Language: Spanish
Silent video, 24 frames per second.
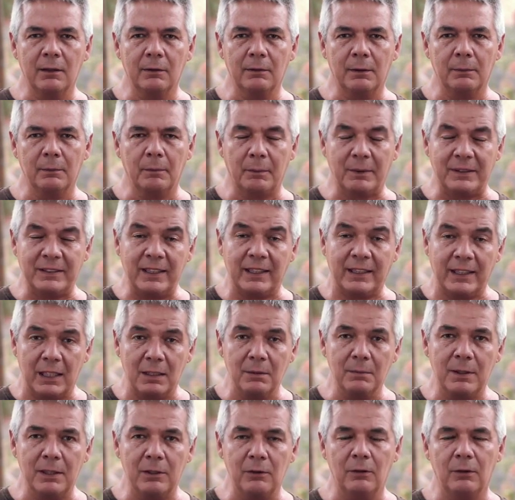que me parecía que el
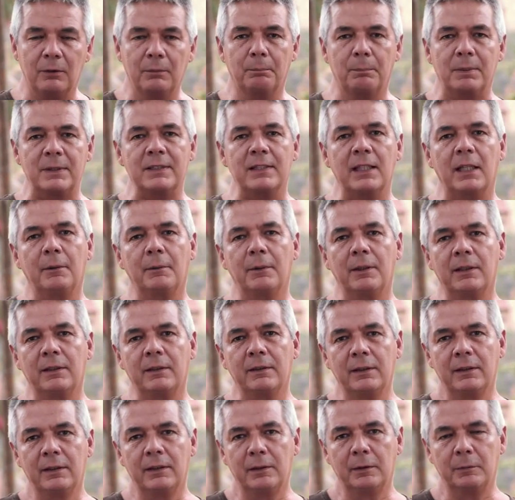vino
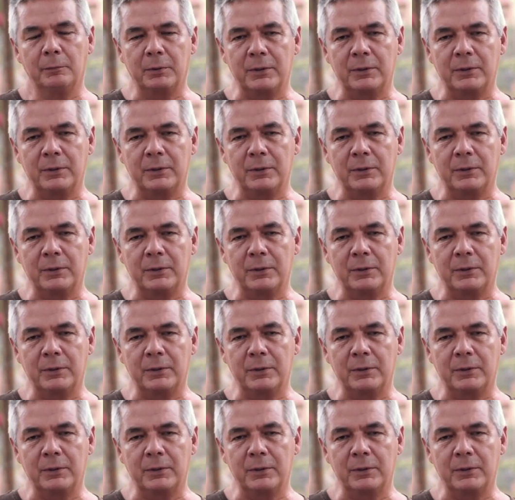empezaba